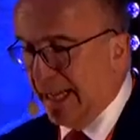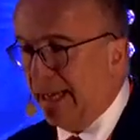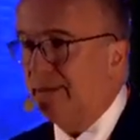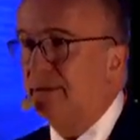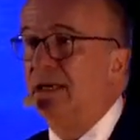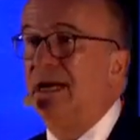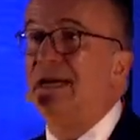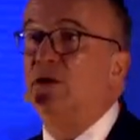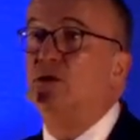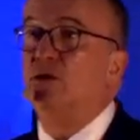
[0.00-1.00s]
che è
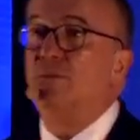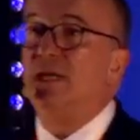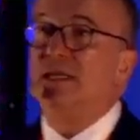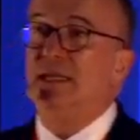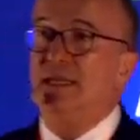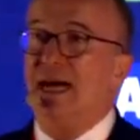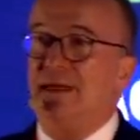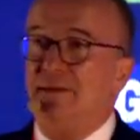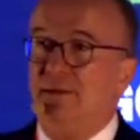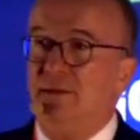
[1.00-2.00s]
l'economia
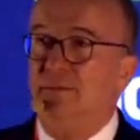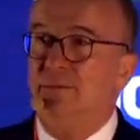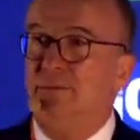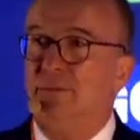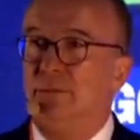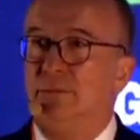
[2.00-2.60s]
dei dati.